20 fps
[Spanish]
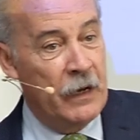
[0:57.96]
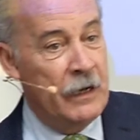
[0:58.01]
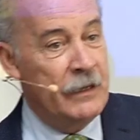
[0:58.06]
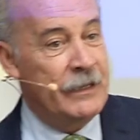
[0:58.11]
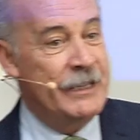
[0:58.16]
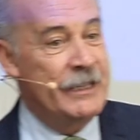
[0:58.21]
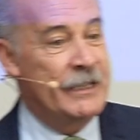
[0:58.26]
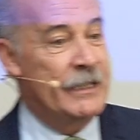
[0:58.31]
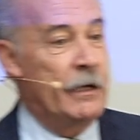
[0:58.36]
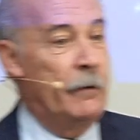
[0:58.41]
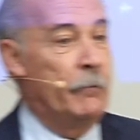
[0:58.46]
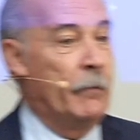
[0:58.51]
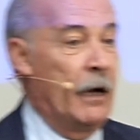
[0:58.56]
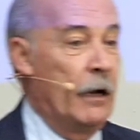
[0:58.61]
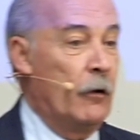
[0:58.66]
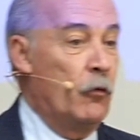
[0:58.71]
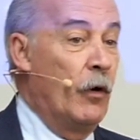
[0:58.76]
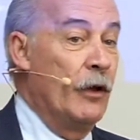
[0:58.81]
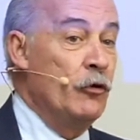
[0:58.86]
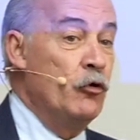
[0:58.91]
en el
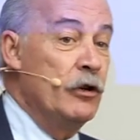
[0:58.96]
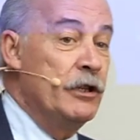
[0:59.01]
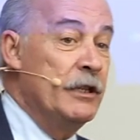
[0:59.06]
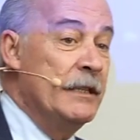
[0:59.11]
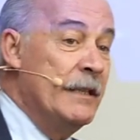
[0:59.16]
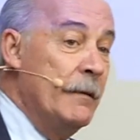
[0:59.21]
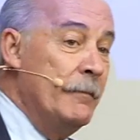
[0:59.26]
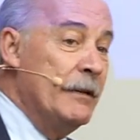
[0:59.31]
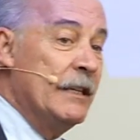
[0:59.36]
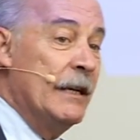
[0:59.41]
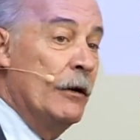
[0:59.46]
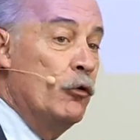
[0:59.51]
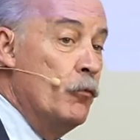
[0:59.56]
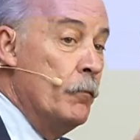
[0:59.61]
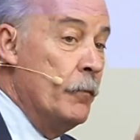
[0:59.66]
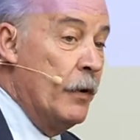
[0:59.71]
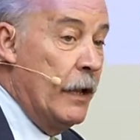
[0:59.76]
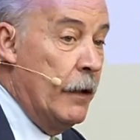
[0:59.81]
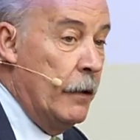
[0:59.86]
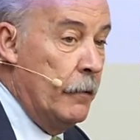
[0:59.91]
sistema cuando el sistema se
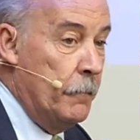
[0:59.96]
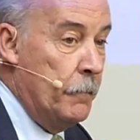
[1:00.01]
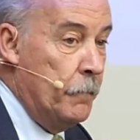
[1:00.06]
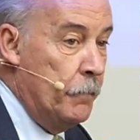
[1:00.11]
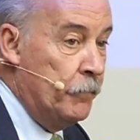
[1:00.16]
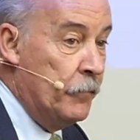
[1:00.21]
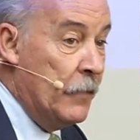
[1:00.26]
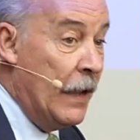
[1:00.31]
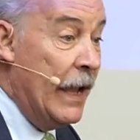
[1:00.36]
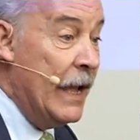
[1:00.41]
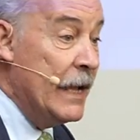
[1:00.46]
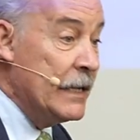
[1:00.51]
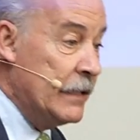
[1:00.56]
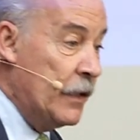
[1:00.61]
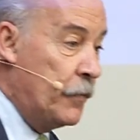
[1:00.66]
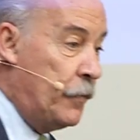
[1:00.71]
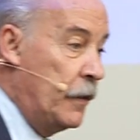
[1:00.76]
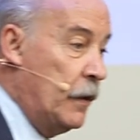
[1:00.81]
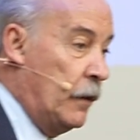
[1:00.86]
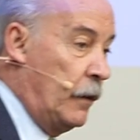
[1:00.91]
cumple. Es
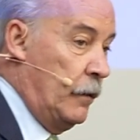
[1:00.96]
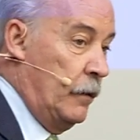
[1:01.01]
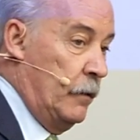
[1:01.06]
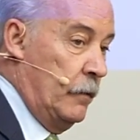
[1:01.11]
decir,